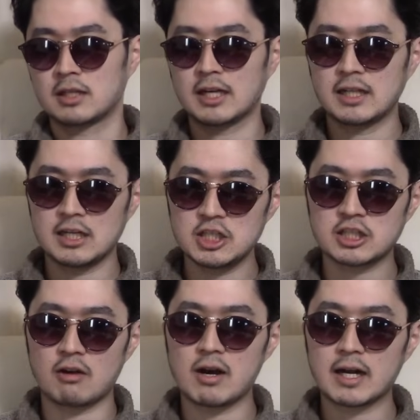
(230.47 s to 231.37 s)
彼らに
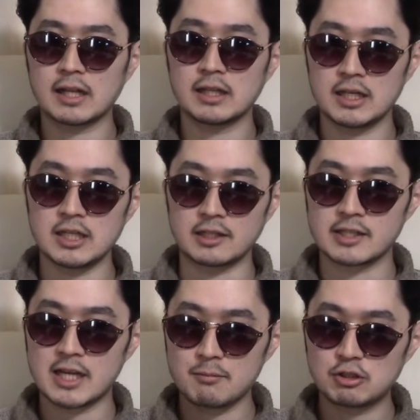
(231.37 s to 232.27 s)
しかわからない
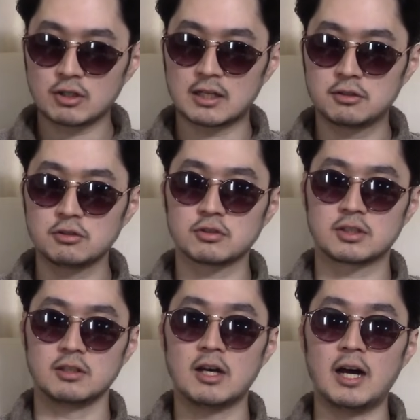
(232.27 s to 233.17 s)
悩みとか苦悩っ
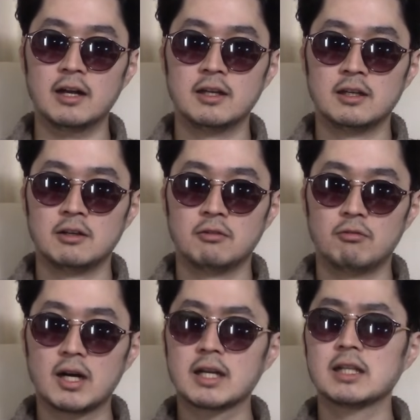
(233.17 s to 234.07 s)
ていうのは
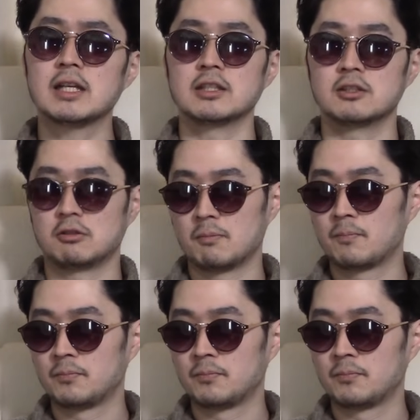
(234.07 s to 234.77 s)
わからないんですよ。